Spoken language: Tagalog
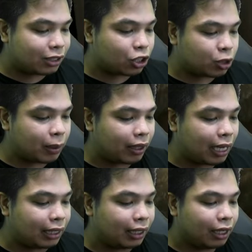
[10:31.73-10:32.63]
Excuse me,
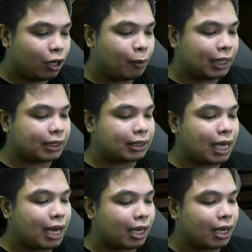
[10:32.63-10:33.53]
Granny. Umalis ka
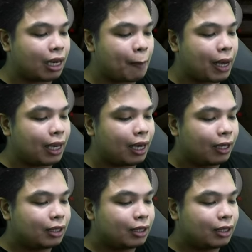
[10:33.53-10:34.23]
sa aking harapan, ha?